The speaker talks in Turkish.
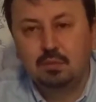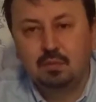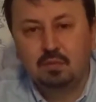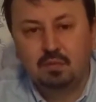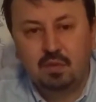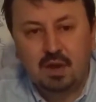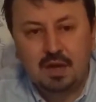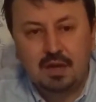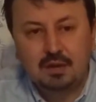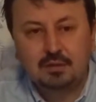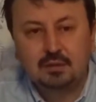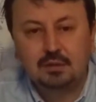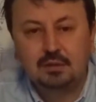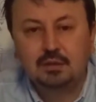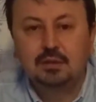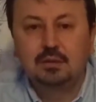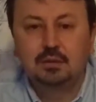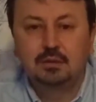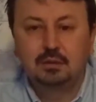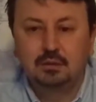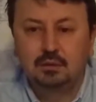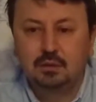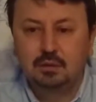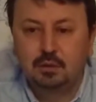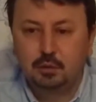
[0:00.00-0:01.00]

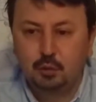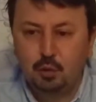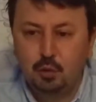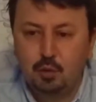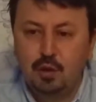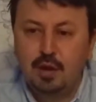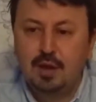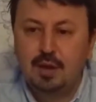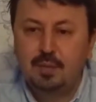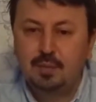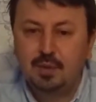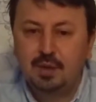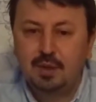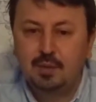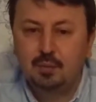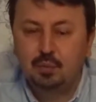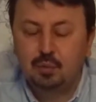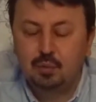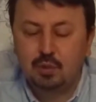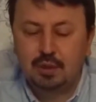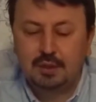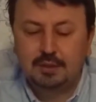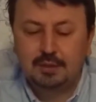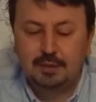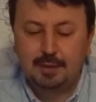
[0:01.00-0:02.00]
farklı dönemde
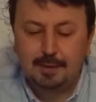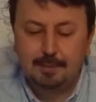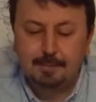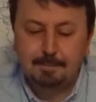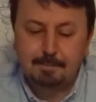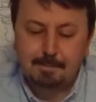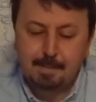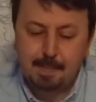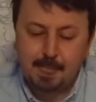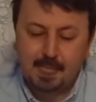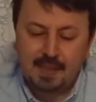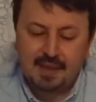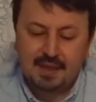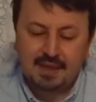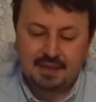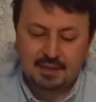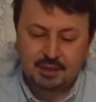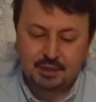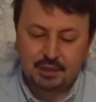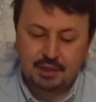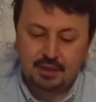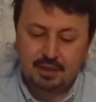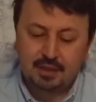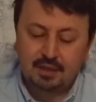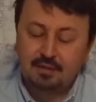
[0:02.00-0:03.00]
burada
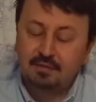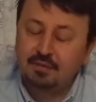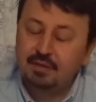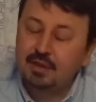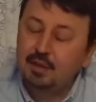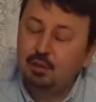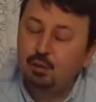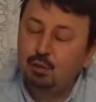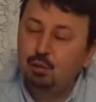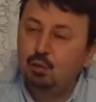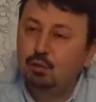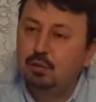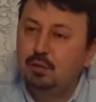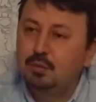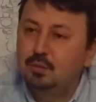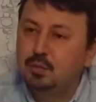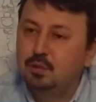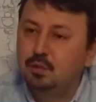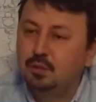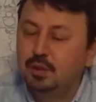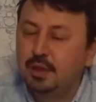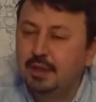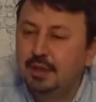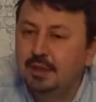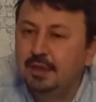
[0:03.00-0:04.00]
yaşayan ve hüküm
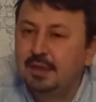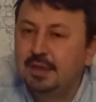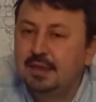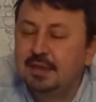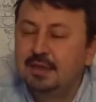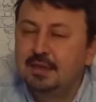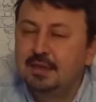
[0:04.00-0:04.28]
süren